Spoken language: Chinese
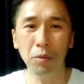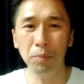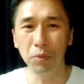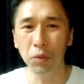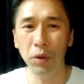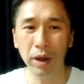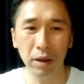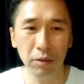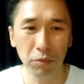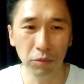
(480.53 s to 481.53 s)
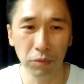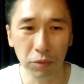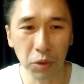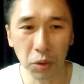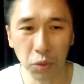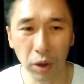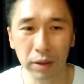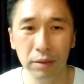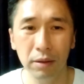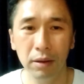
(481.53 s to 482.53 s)
不会无端端
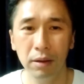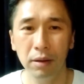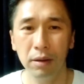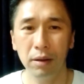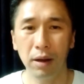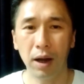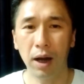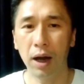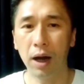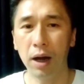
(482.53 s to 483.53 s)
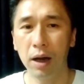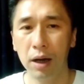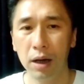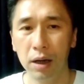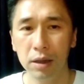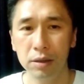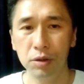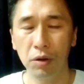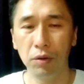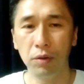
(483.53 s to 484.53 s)
啊、呃、
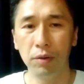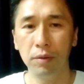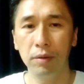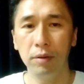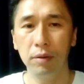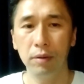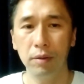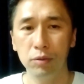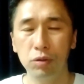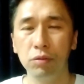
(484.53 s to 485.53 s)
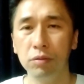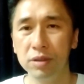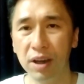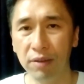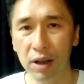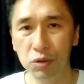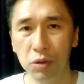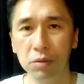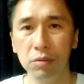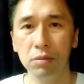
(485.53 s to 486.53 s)
就出解放军，